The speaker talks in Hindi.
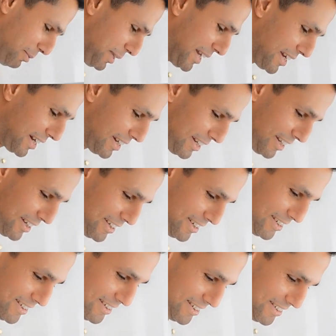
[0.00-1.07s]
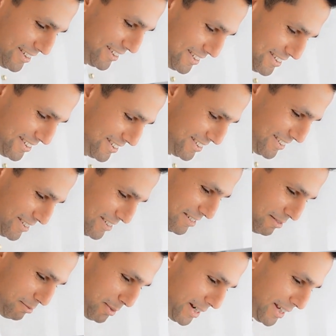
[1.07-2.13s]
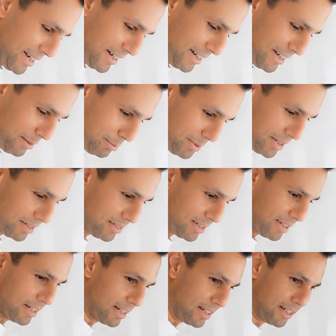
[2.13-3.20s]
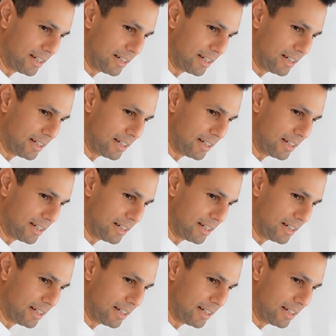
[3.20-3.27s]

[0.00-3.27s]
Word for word: बड़ी शादी क्यों करनी चाहिए बड़ी घटिया पीएचडी है